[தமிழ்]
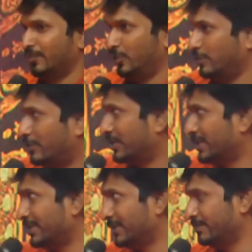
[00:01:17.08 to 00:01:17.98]
பொதுவாக ஒரு
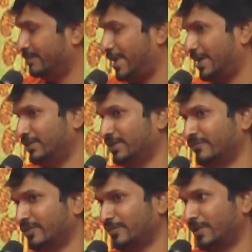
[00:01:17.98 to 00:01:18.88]
பேன்
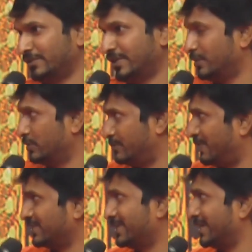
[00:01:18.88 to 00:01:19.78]
இந்தியன் ஃபிலிம்னா வந்து அதில் ஒரு
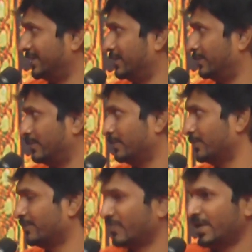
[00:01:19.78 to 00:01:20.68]
ஸ்பெஷல் கண்டென்ட்
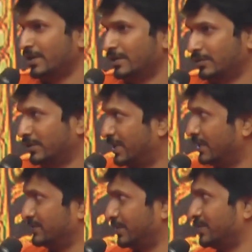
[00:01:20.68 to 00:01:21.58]
இருக்கணும் ஒரு
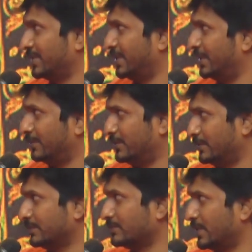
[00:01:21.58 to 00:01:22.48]
கிங் சப்ஜெக்ட் இல்லாட்டி
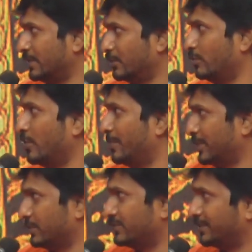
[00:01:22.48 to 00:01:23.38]
ஒரு ரோபோ
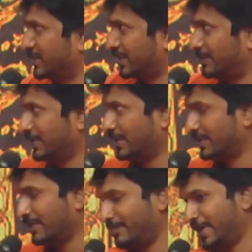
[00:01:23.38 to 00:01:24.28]
மாதிரி ஒரு சப்ஜெக்ட்
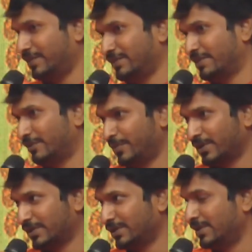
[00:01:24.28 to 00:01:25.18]
அப்படிங்கிறது தான் பேன் இந்தியனாக
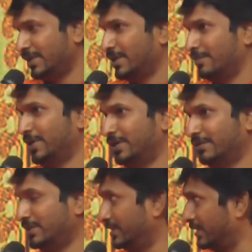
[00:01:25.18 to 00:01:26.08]
வைப்பாங்க பட்
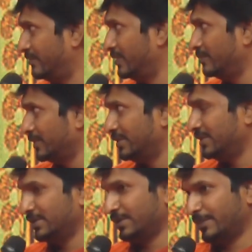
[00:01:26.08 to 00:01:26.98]
வந்து இந்த ஃபிலிம்
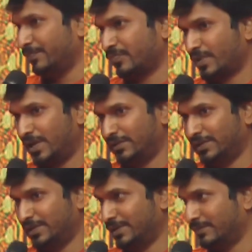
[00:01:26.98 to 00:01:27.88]
வந்து அந்த